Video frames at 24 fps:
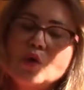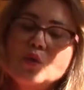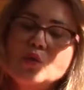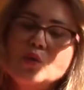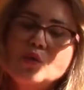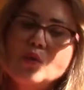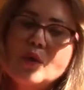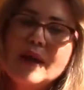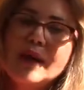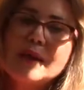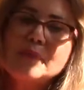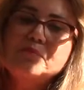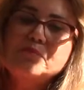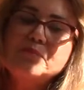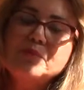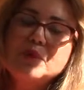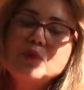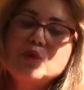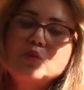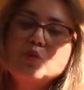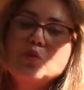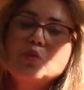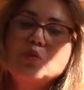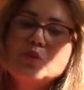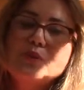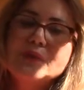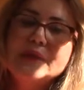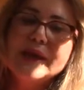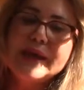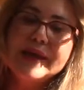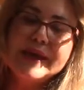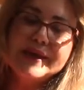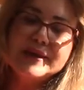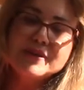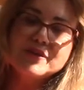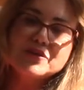no capítulo
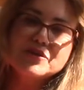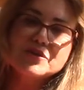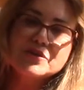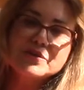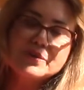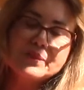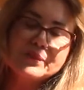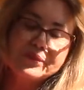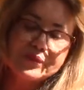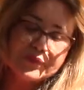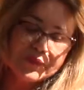10,